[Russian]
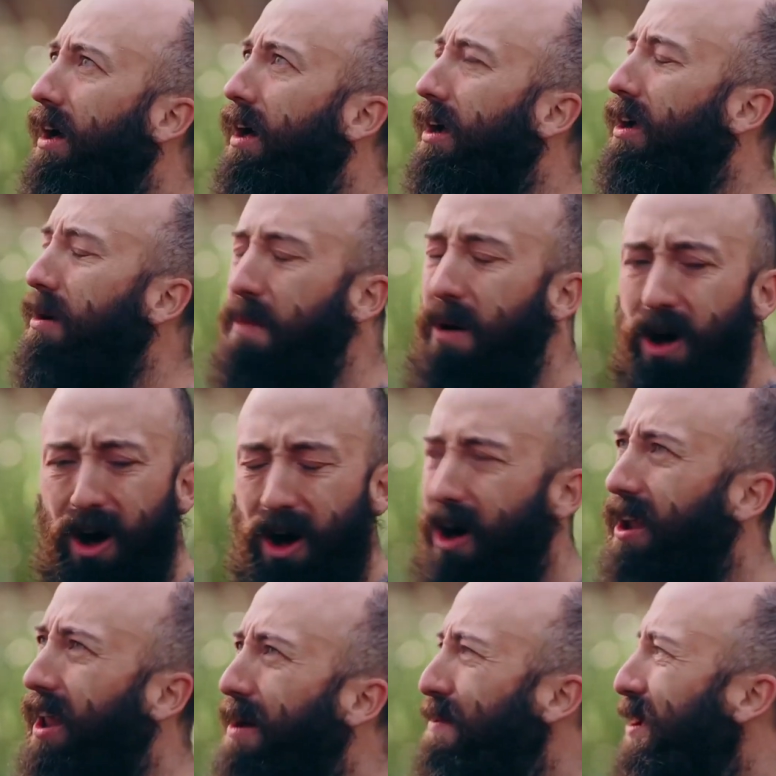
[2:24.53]
Да ну
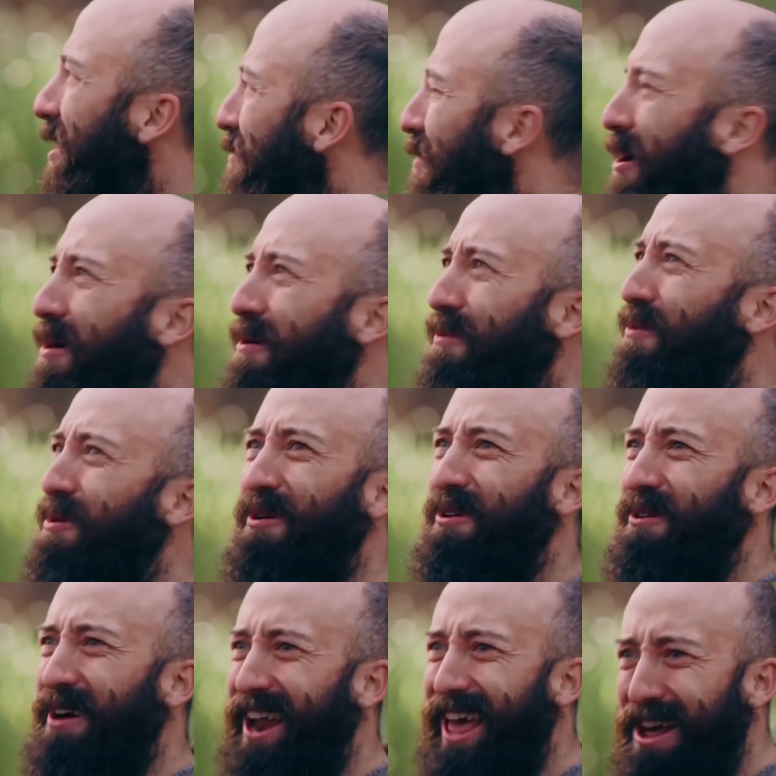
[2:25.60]
перестань, ну
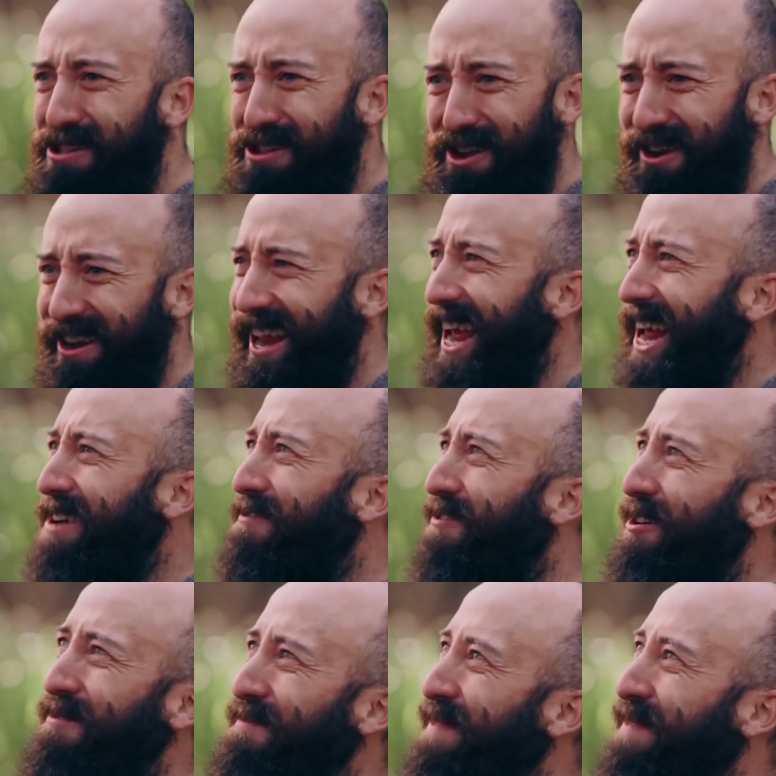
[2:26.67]
путешественник, ну что ты еще хочешь от